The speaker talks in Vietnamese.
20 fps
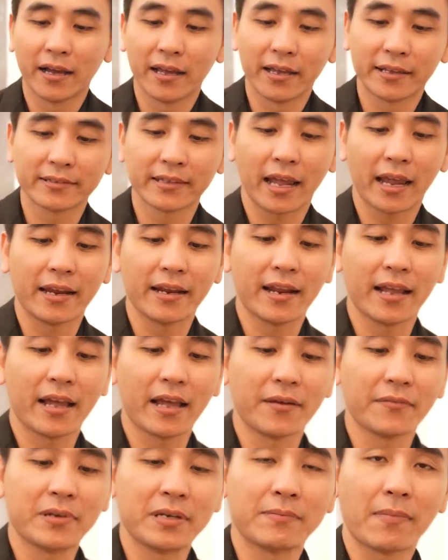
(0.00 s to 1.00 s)
Hiện tại
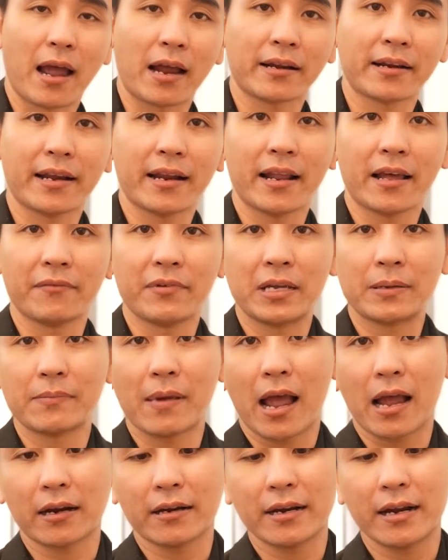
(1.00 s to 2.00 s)
là phiên bản này là phiên
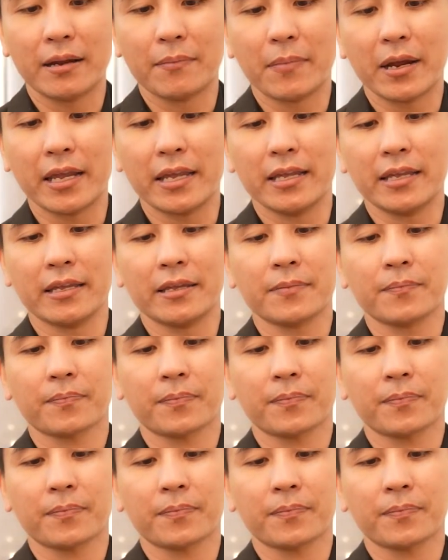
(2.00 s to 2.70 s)
bản demi